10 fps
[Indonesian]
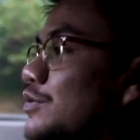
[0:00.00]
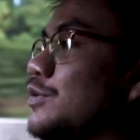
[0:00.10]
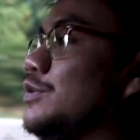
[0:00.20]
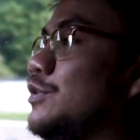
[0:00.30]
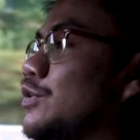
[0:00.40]

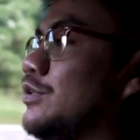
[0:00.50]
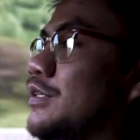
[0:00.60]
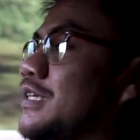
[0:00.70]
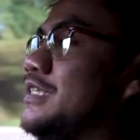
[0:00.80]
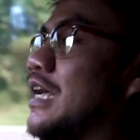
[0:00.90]
untuk
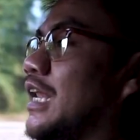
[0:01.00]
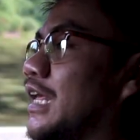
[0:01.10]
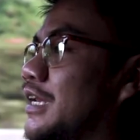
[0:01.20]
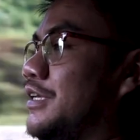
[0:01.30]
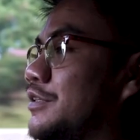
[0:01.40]
di
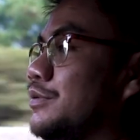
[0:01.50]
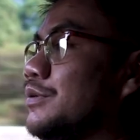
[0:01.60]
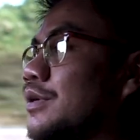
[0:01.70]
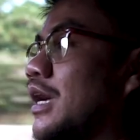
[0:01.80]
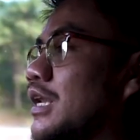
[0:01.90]
jalan
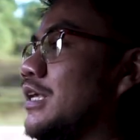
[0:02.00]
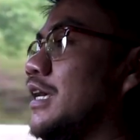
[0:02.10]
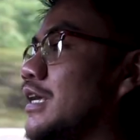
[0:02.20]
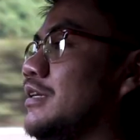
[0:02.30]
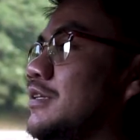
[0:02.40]
itu
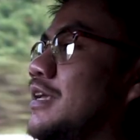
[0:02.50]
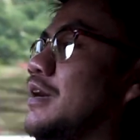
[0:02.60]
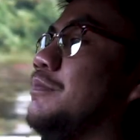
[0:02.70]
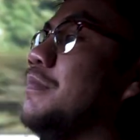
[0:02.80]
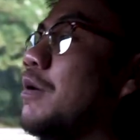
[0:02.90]
kalian
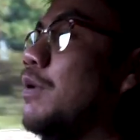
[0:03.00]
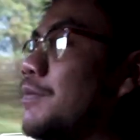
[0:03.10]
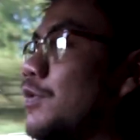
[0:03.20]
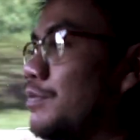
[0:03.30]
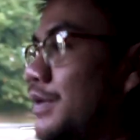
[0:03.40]
yang bawa
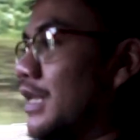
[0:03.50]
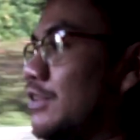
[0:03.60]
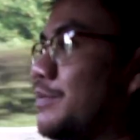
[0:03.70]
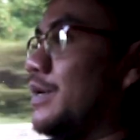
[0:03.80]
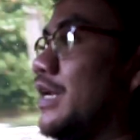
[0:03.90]
mobil
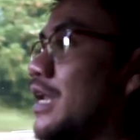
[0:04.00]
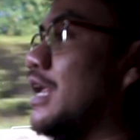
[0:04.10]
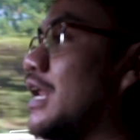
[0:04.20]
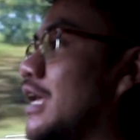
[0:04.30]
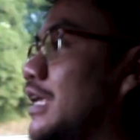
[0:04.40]
atau
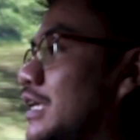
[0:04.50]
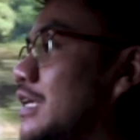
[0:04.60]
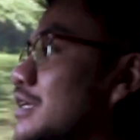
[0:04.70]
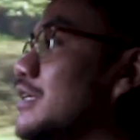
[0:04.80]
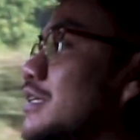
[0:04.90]
mengendarai
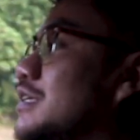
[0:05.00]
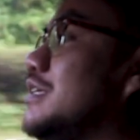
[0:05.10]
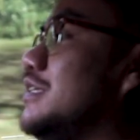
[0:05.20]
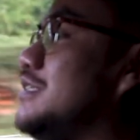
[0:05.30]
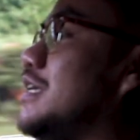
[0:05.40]

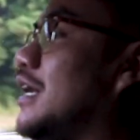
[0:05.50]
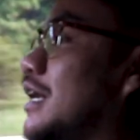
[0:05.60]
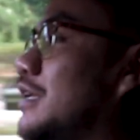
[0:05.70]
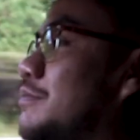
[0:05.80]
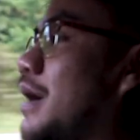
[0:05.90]

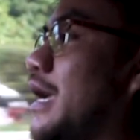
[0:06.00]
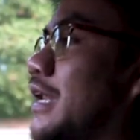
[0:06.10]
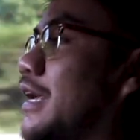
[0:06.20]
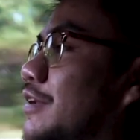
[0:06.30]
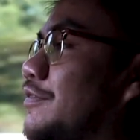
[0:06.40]
jangan
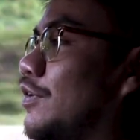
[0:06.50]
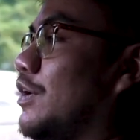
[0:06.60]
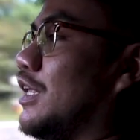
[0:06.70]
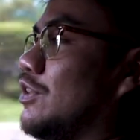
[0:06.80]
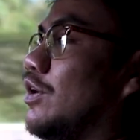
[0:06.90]
main
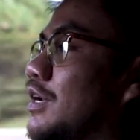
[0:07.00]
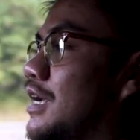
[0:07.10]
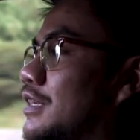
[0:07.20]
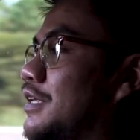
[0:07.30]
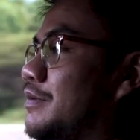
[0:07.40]
handphone atau
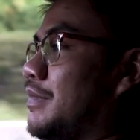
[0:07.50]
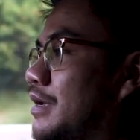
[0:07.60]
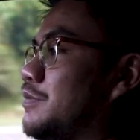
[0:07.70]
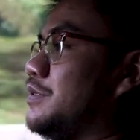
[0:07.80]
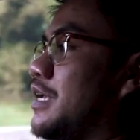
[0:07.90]
ngeliatin
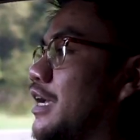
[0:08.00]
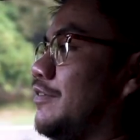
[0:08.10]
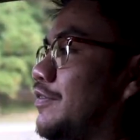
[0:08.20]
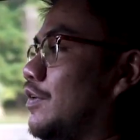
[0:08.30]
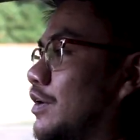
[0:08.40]
maps di
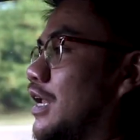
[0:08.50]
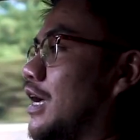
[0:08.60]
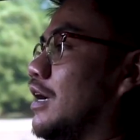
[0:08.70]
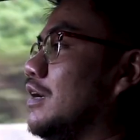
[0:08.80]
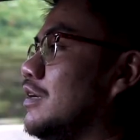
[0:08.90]
handphone
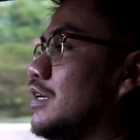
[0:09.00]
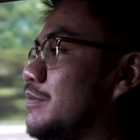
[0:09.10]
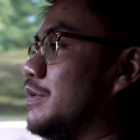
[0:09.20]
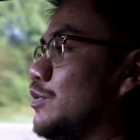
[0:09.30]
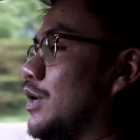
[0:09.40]
nah
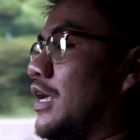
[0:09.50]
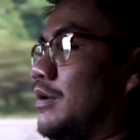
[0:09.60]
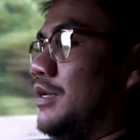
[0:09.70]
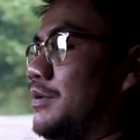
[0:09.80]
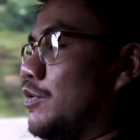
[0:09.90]

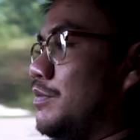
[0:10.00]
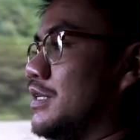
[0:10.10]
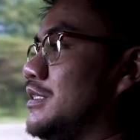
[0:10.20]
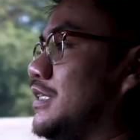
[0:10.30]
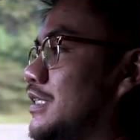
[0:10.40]
kebetulan di
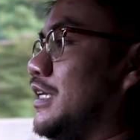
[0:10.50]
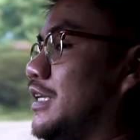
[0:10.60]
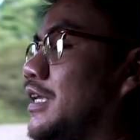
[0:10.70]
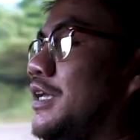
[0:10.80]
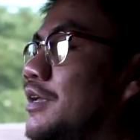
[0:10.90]
mobil
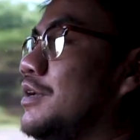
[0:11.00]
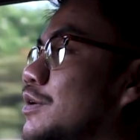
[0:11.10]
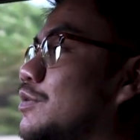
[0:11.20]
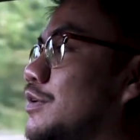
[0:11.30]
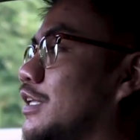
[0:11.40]
City ini
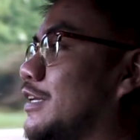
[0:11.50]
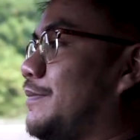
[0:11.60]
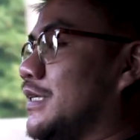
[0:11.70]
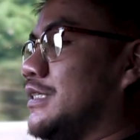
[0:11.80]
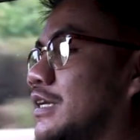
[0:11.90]
udah
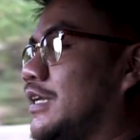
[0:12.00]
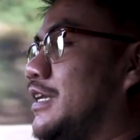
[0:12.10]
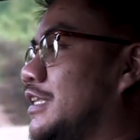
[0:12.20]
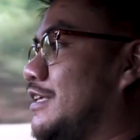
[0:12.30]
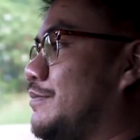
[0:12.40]
terpasang
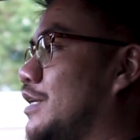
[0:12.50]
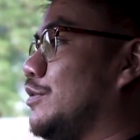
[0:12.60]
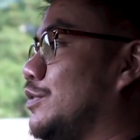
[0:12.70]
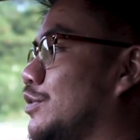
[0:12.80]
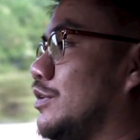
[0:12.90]
nih di
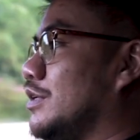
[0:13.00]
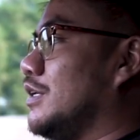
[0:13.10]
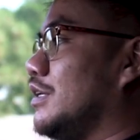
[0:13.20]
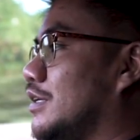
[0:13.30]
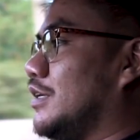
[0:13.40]
tipnya untuk
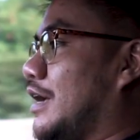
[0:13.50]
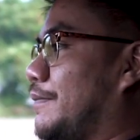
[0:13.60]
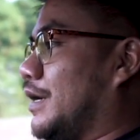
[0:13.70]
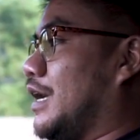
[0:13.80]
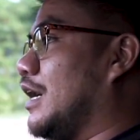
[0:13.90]
uh, Apple,